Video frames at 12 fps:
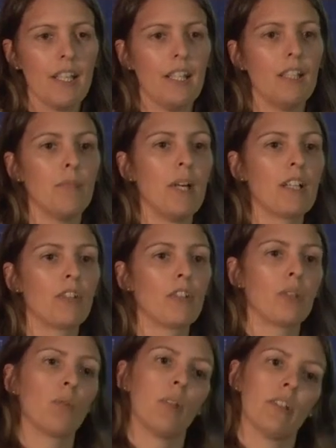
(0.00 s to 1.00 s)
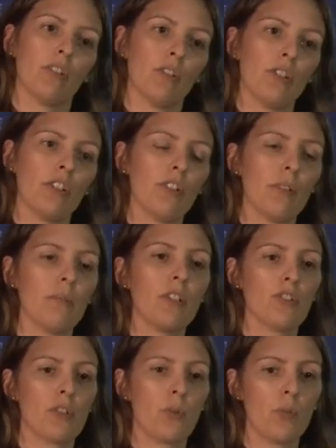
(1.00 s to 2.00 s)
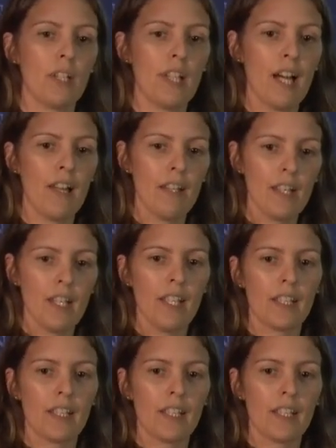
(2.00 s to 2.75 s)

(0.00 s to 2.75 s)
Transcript: el marco regulatorio de bioseguridad,